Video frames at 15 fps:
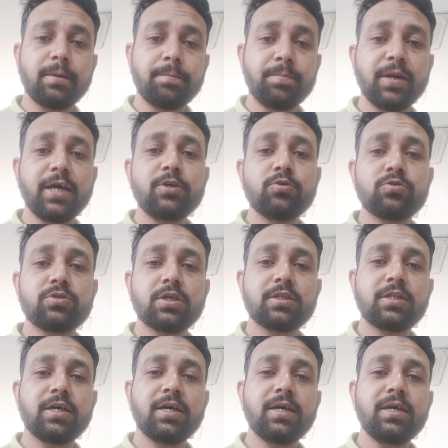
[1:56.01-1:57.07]
अप्लाई हो
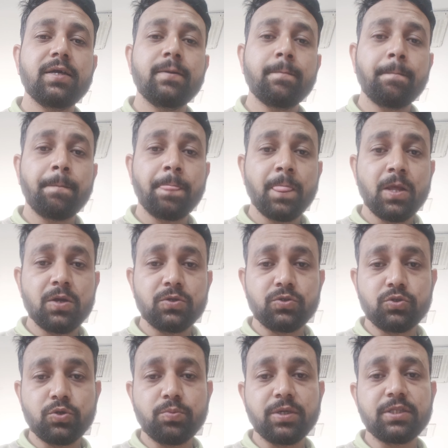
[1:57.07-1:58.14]
सकता है
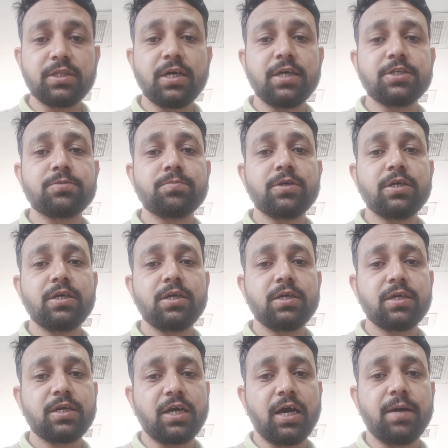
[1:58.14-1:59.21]
जो बंदा
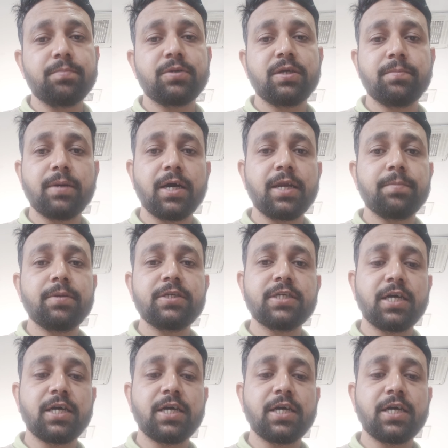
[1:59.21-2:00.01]
इसमें काम के बारे में